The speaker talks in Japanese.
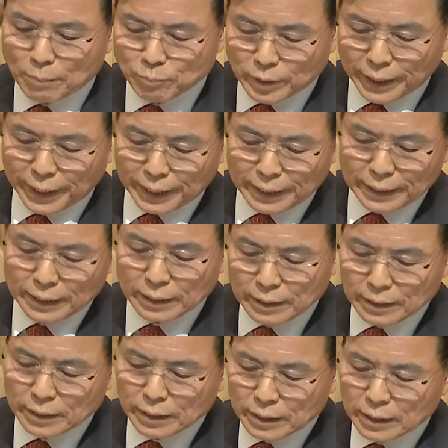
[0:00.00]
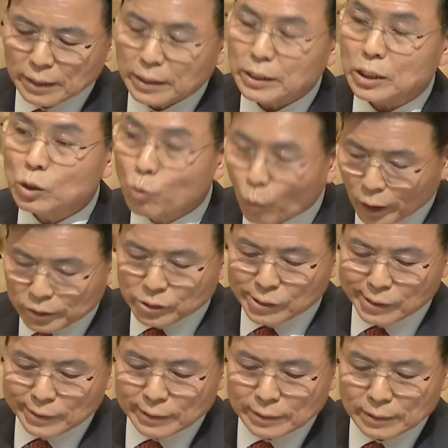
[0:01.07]
えー、その場にカインとアベル
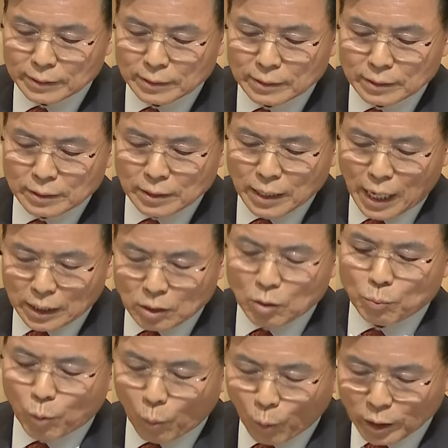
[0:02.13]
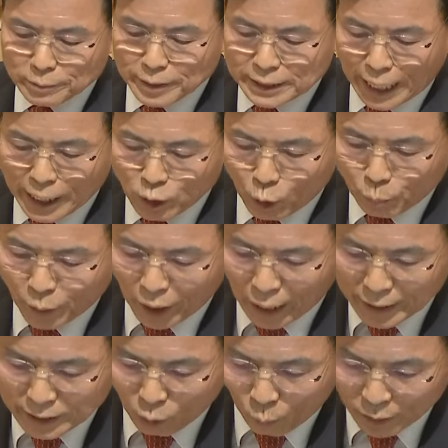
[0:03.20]
が一つになってはべるその
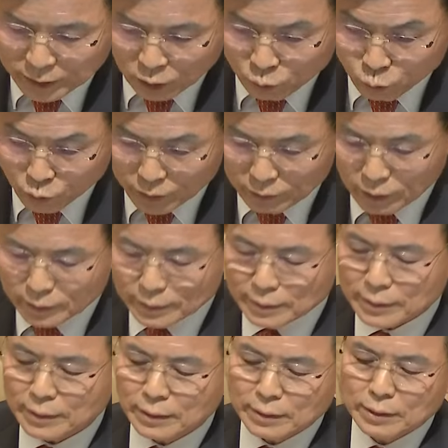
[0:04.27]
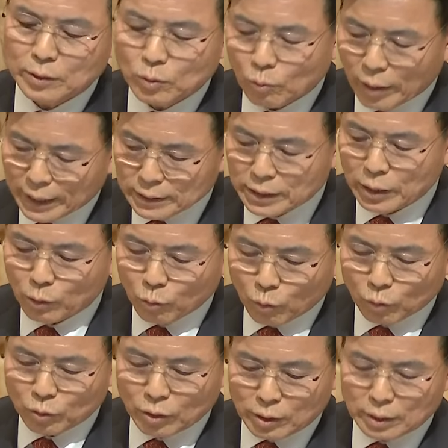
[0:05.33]
夢を一緒に成し遂げようと